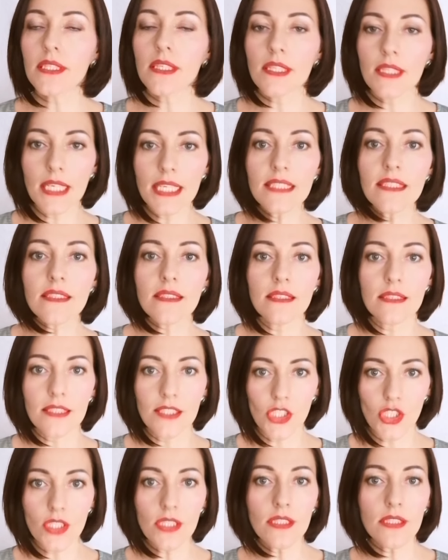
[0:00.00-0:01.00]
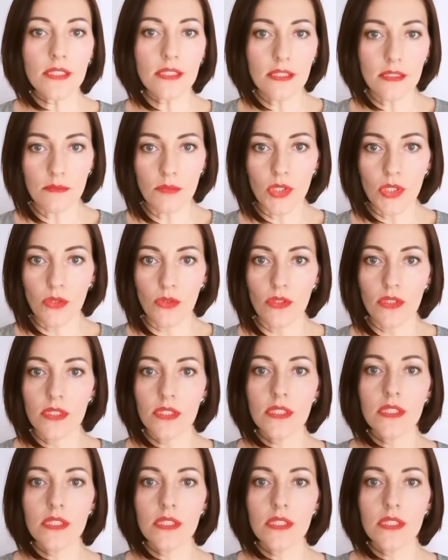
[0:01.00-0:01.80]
наладить отношения с семьей,